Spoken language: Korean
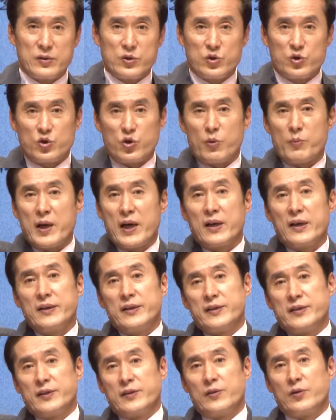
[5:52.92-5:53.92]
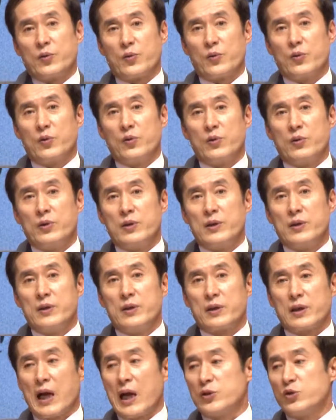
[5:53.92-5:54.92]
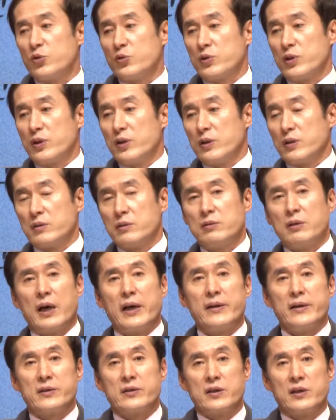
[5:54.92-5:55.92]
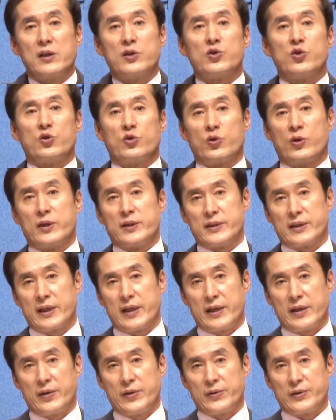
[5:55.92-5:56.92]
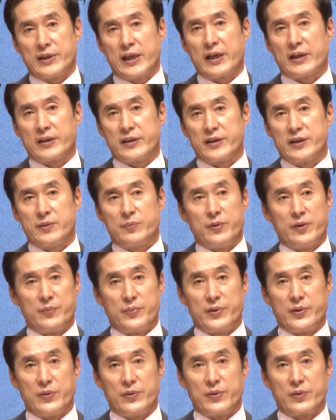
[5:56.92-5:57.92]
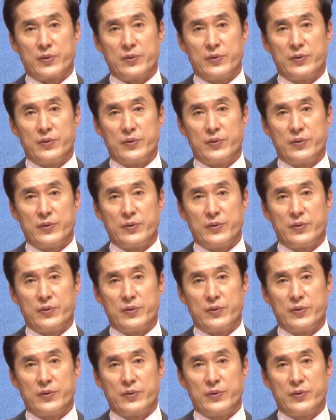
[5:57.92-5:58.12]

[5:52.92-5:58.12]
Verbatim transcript: 초막을 지어놓고 가족들이 그 안에서 일주일 동안 살아요. 자기 집을 비워놓고.